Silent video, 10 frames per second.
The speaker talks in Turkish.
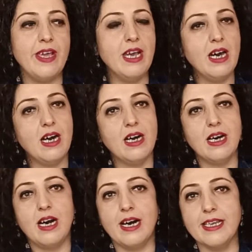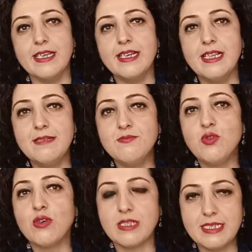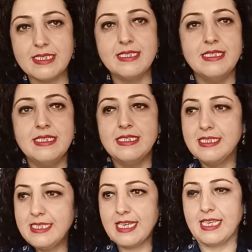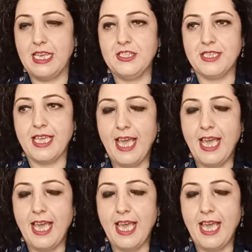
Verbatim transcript: veya ayıralım noktasını da geçtik.